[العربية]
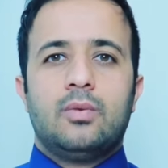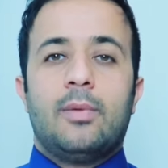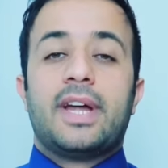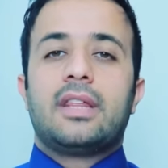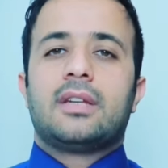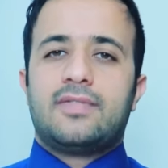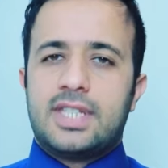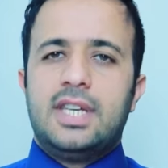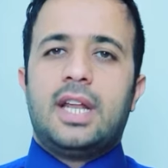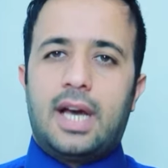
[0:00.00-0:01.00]
ومريض
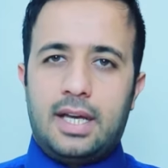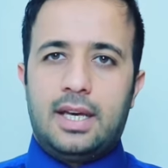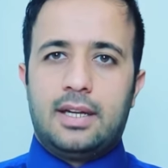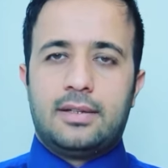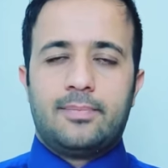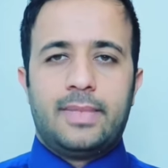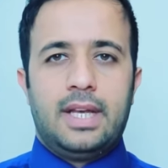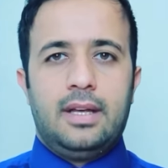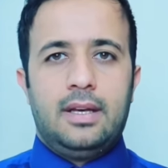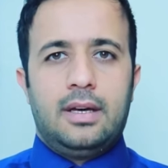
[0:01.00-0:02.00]
نفسيا أحيانا
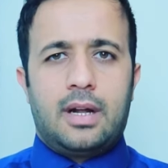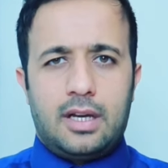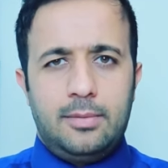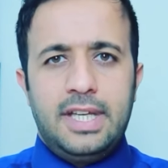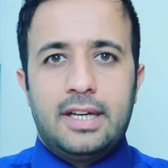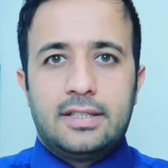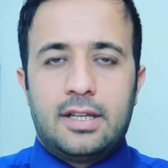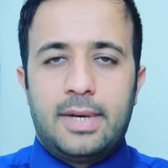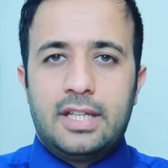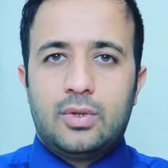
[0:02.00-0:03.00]
راقبيه
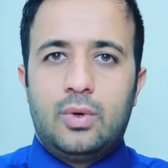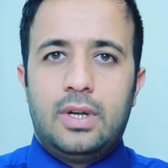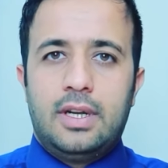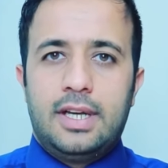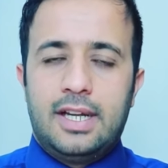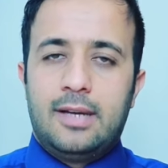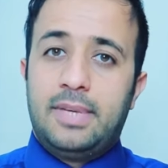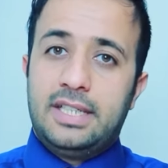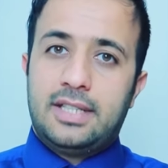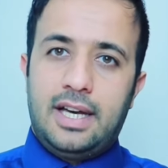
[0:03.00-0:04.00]
عندما يدخل إلى
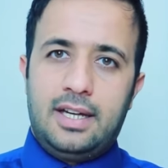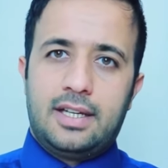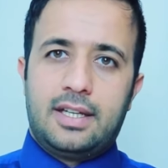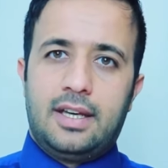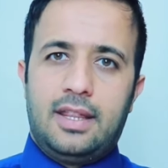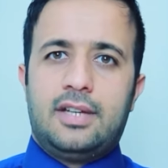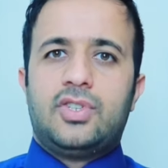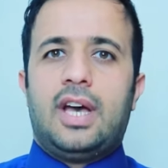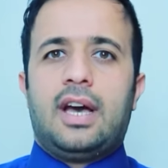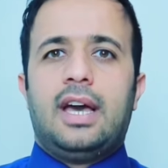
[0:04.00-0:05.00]
بيت أهلك إذا
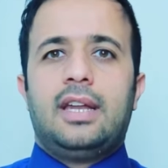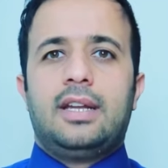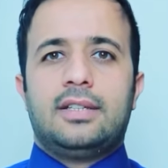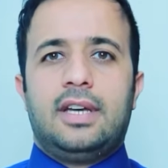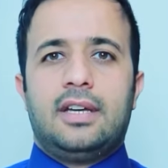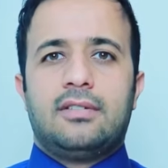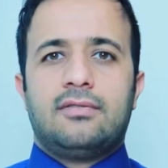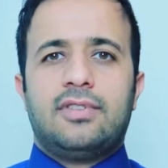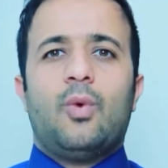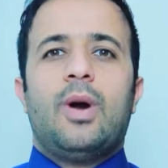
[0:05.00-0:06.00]
جاء خالي اليدين
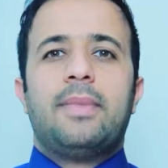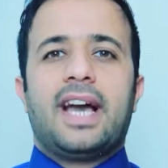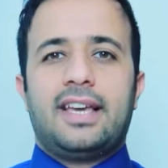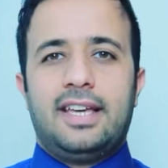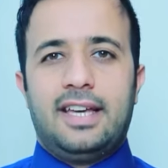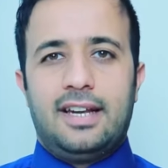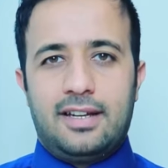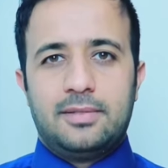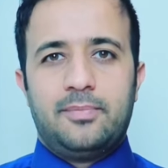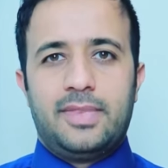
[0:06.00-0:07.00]
فهو بخيل